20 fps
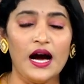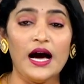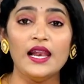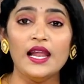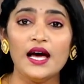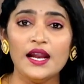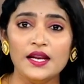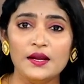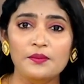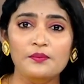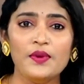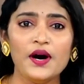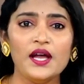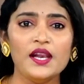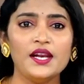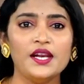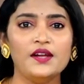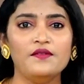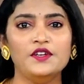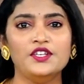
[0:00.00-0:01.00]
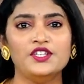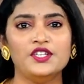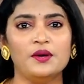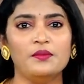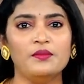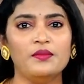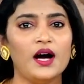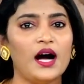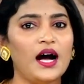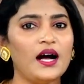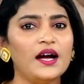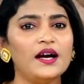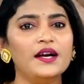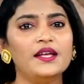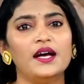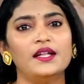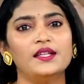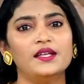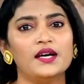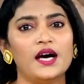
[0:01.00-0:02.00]
అలా నింపాలన్న విషయం
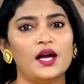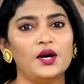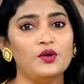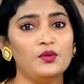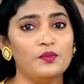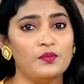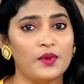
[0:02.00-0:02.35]
అక్కడి అధికారులు